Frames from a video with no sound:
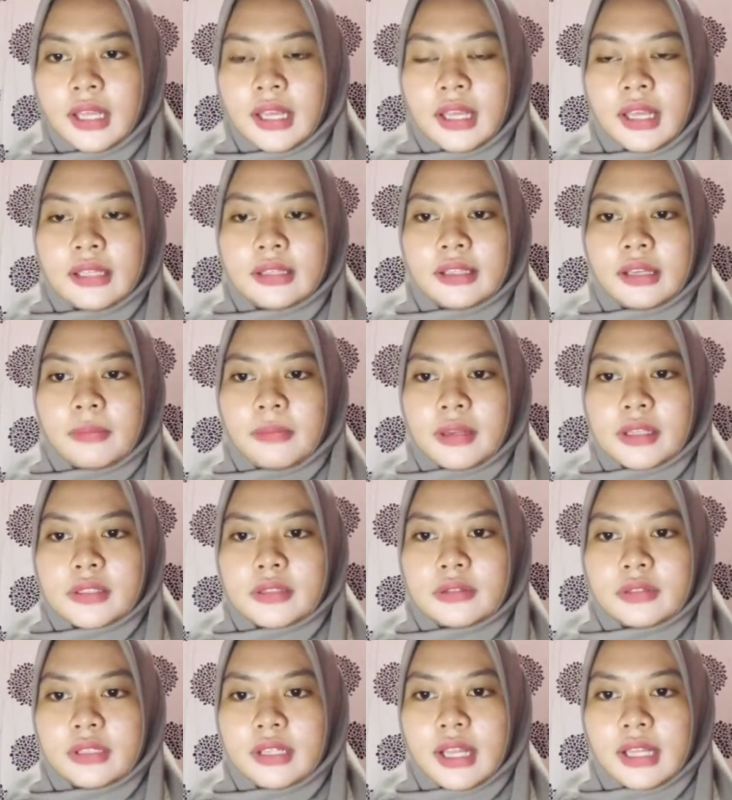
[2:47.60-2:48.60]

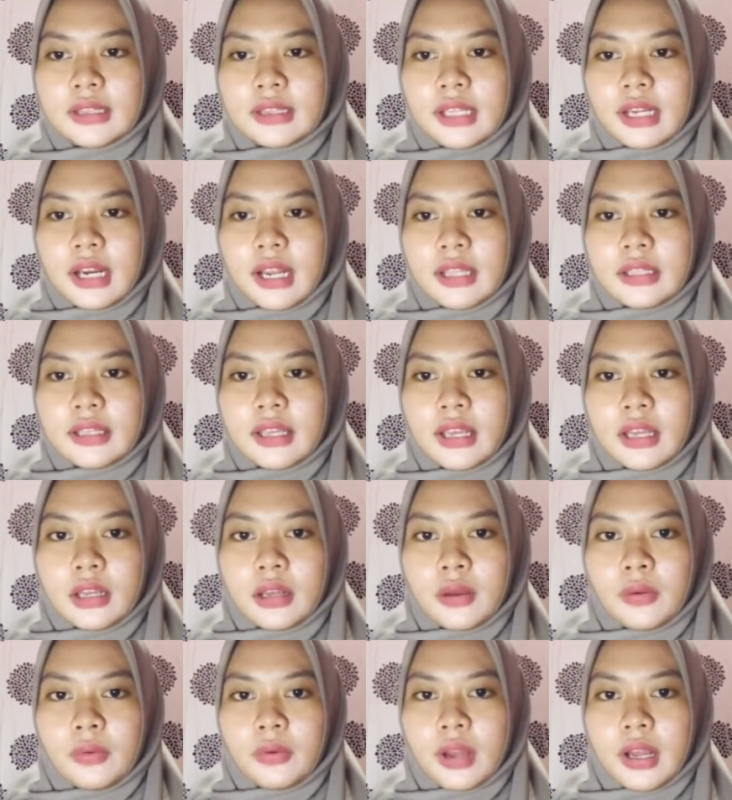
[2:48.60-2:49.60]
termasuk diantaranya
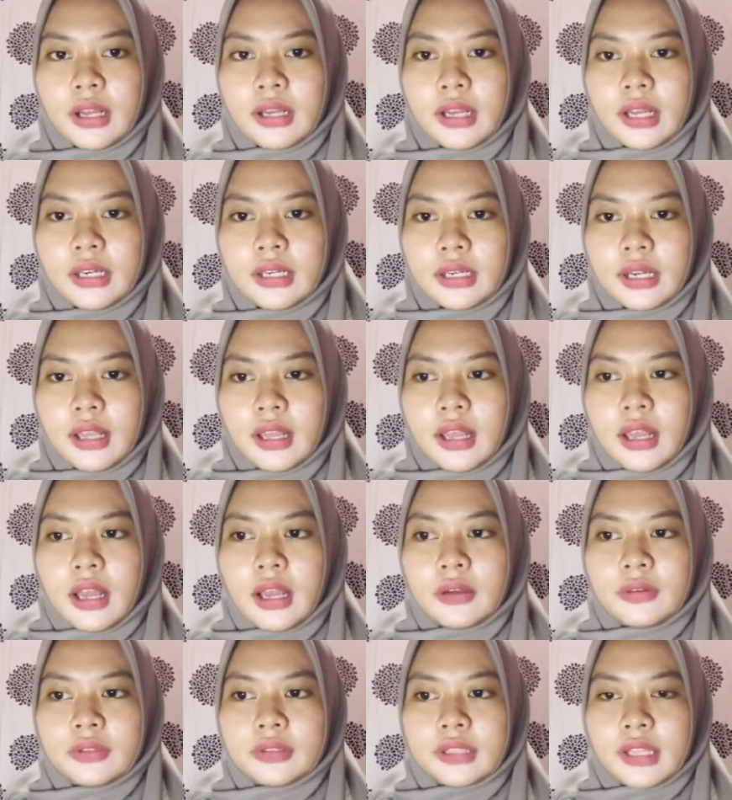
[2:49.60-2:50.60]
keuangan,
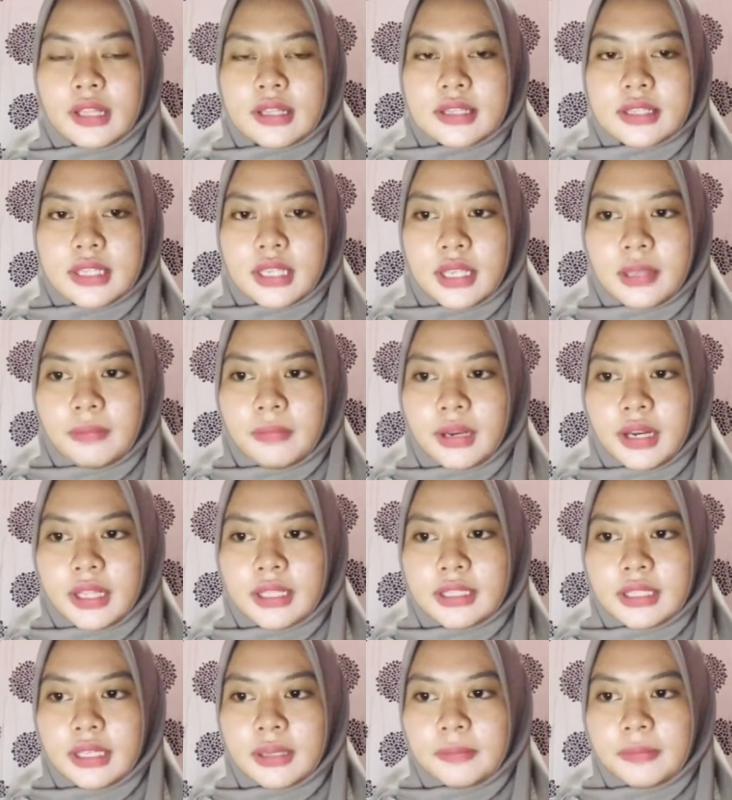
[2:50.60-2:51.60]
akuntansi,
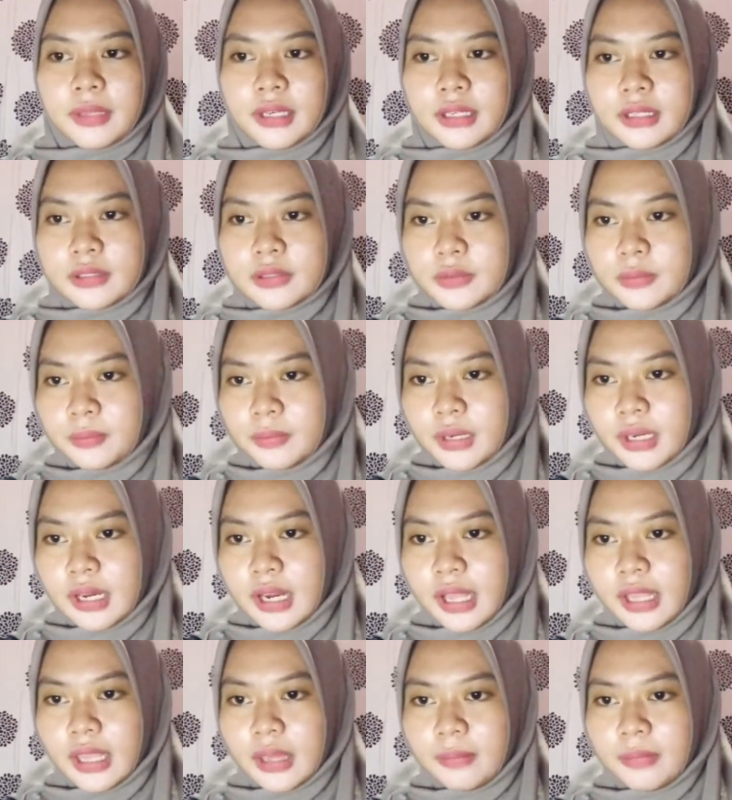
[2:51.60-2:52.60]
manajemen sumber
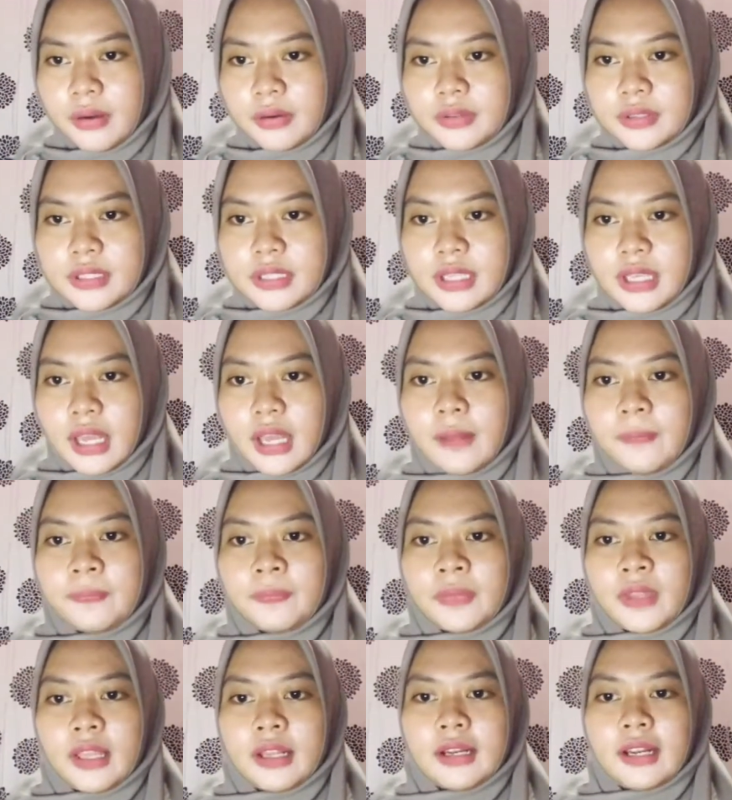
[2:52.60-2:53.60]
daya manusia,
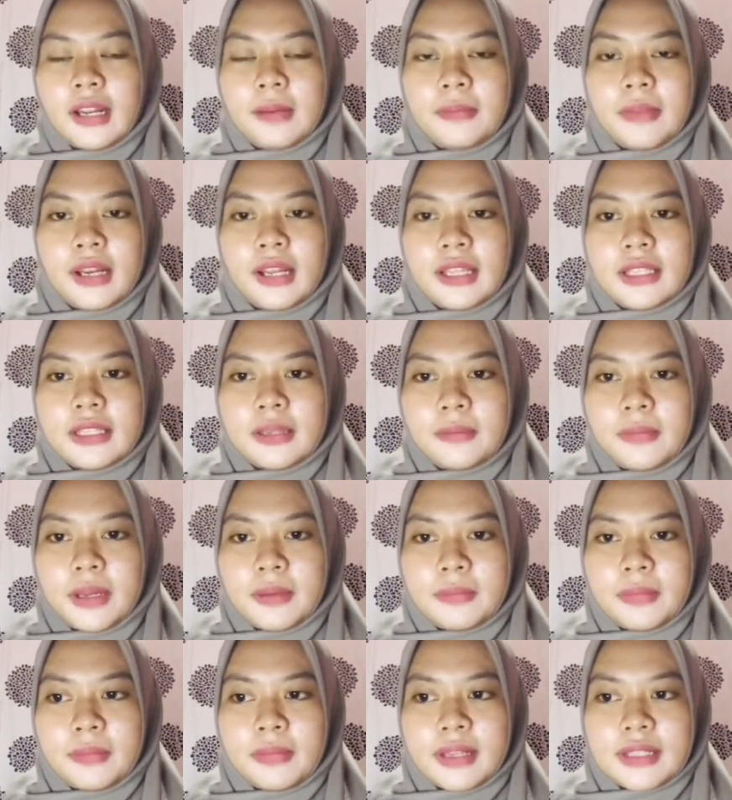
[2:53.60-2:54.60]
dan
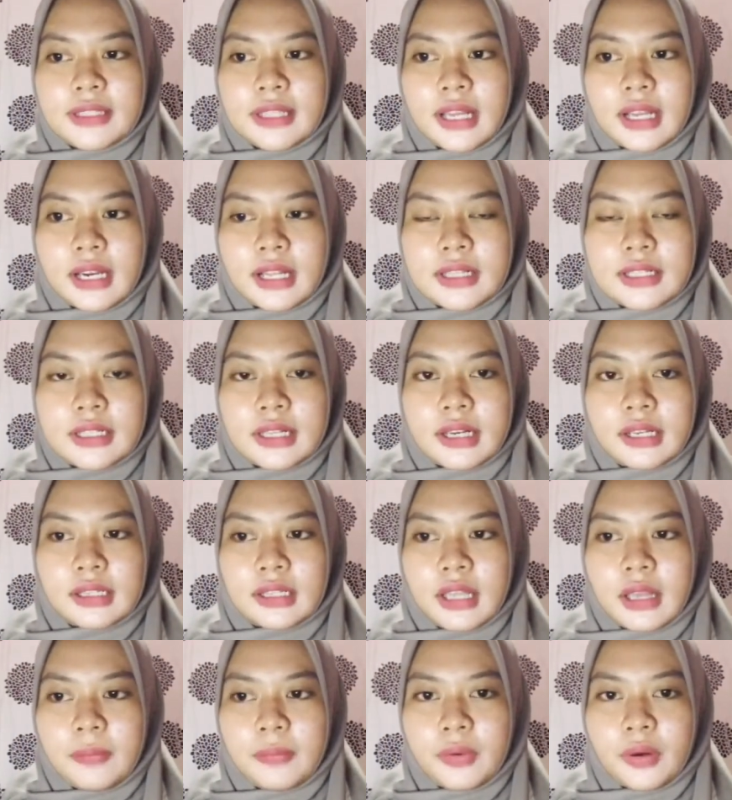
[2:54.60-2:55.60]
manajemen pemasaran
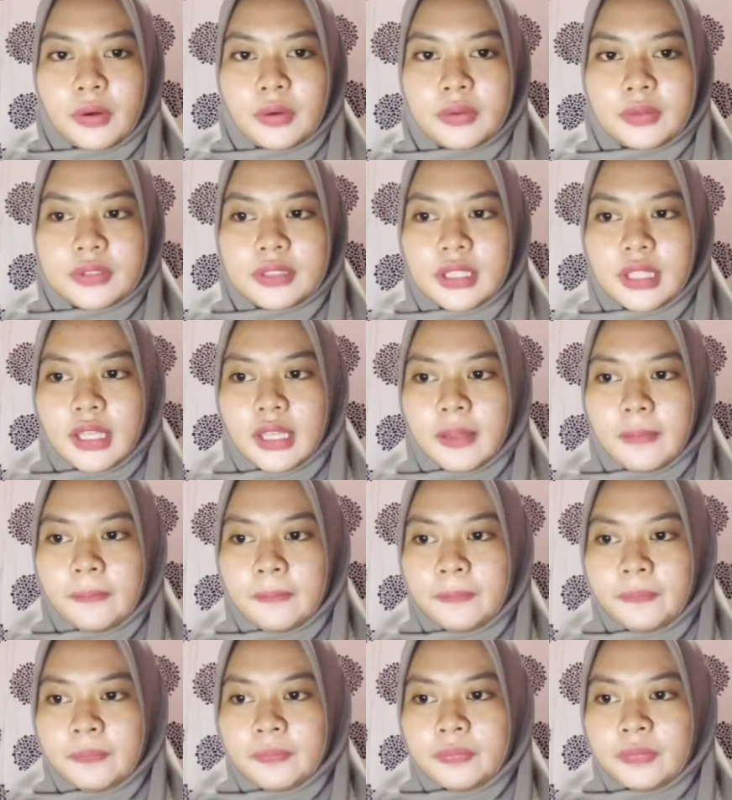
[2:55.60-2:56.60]
serta produksi.
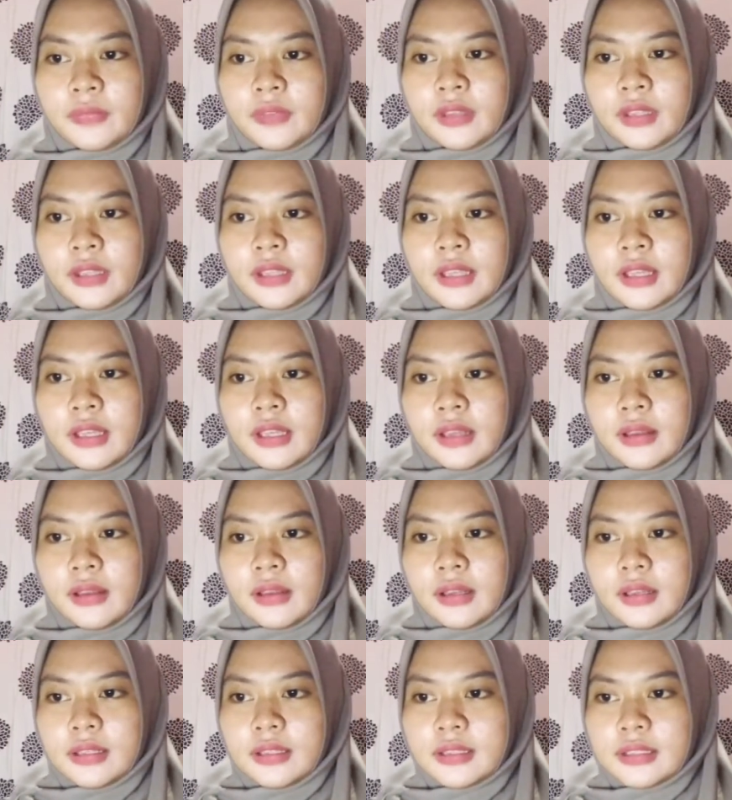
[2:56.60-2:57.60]

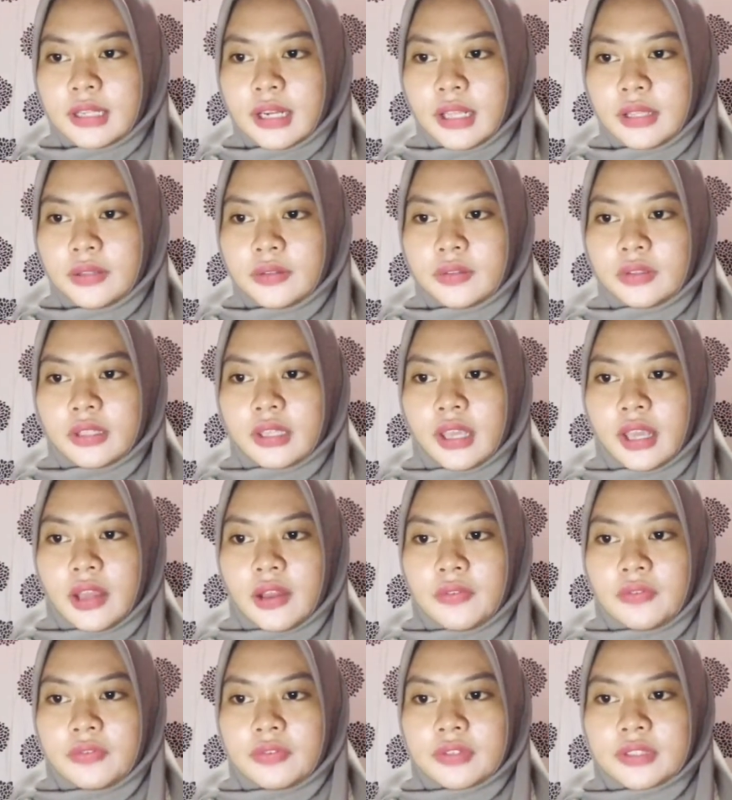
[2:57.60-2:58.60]

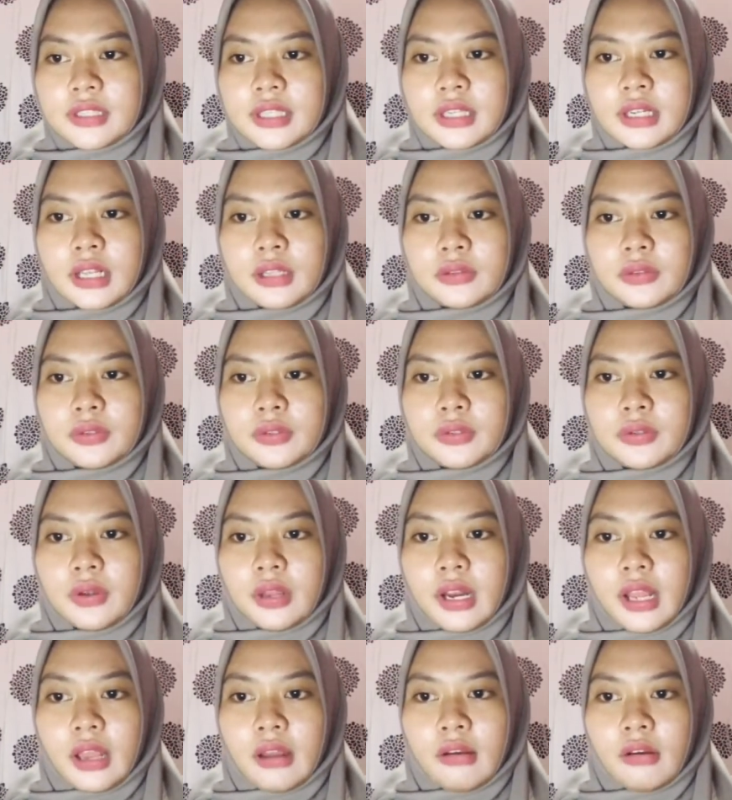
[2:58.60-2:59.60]
Selanjutnya, fungsi dan
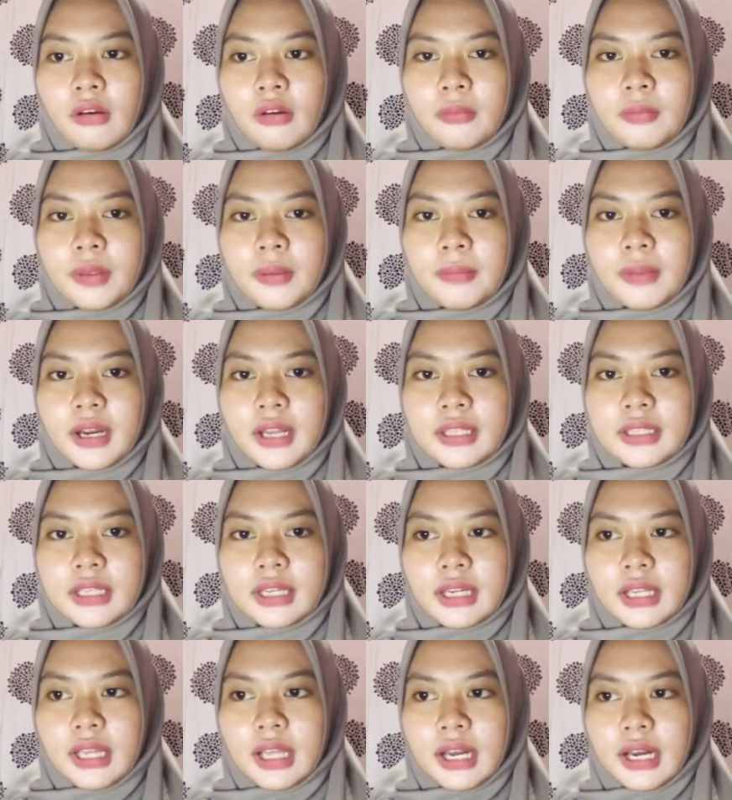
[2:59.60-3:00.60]
tujuan ekonomi
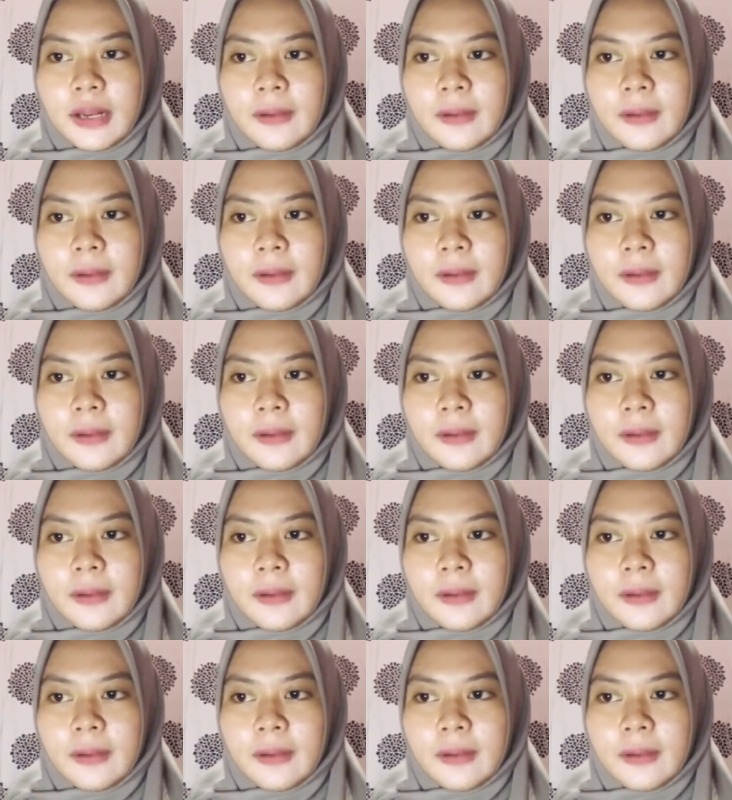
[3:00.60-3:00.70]
manajerial.